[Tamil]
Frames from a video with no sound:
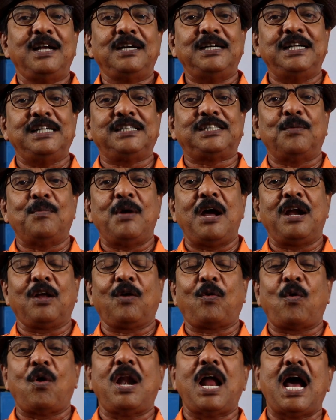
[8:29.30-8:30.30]
நீச்சமான
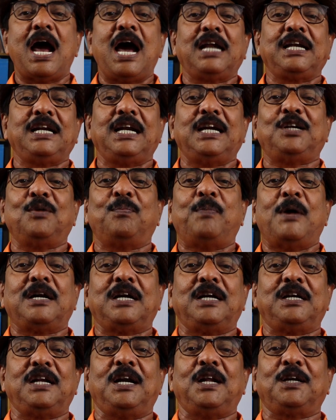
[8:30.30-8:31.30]
கோல் ஆறு எட்டு
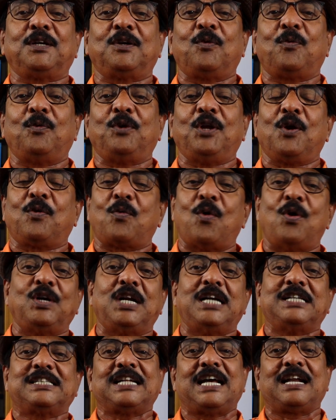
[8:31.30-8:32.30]
பன்னெண்டில் இருக்கக்கூடிய
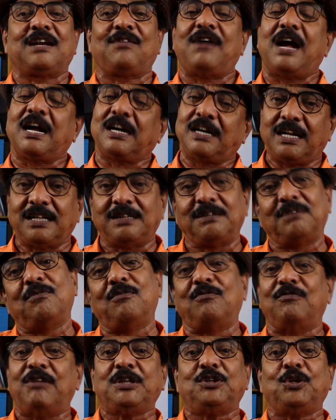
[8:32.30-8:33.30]
கோள்கள் சாரை வாங்கினதும்
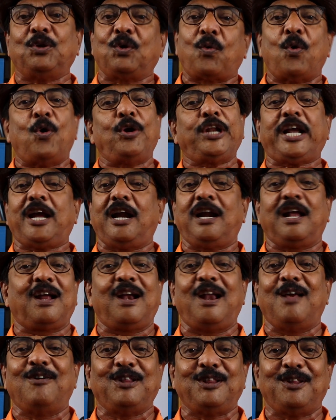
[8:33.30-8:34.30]
வந்துடும்
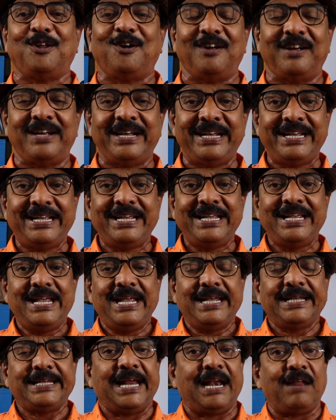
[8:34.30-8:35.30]
கோடிக்கணக்கில் வந்துடும்
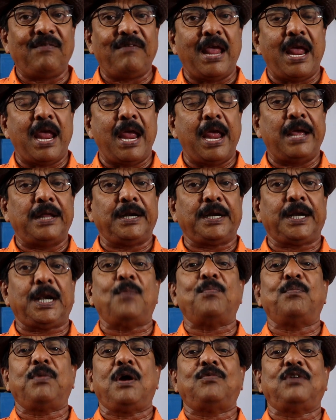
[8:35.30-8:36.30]
எனவே
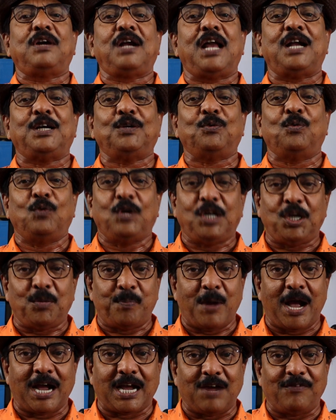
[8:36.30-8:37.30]
ரொம்பவும் நான்
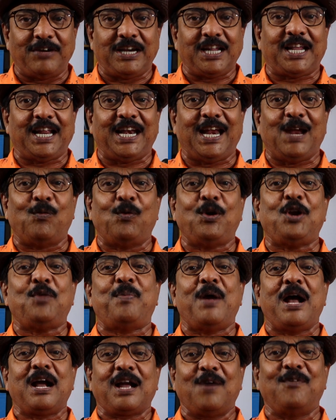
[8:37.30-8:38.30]
உன்னிப்பாக கவனிக்கிறேன்
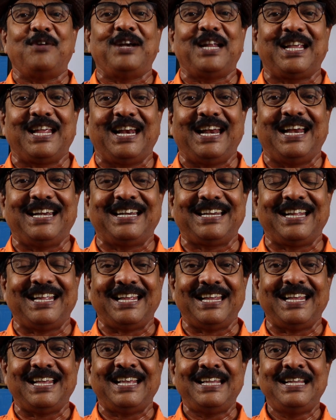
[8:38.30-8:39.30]
உன்னிப்பாக கவனிக்கிறேன்ட்டு
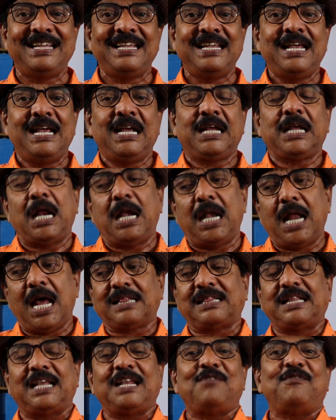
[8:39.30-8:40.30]

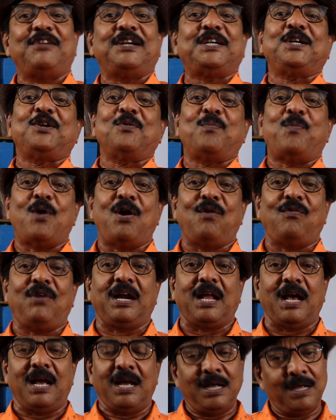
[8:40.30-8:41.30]
எல்லாத்தையும் விட்டுட்டு போக
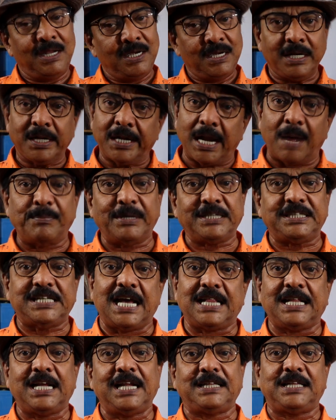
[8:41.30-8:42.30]
வேணாம் நம்ம
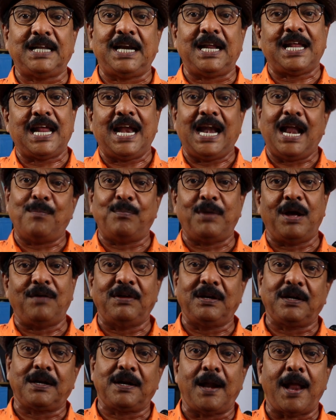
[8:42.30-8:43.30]
ஜாதகத்தில் ஏழாம்
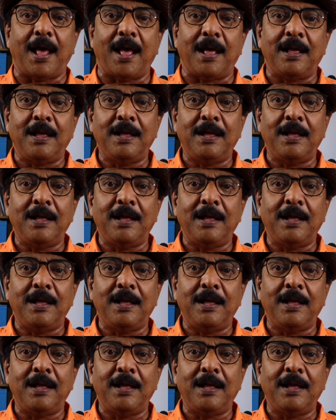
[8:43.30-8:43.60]
பாவம் இருக்குல்ல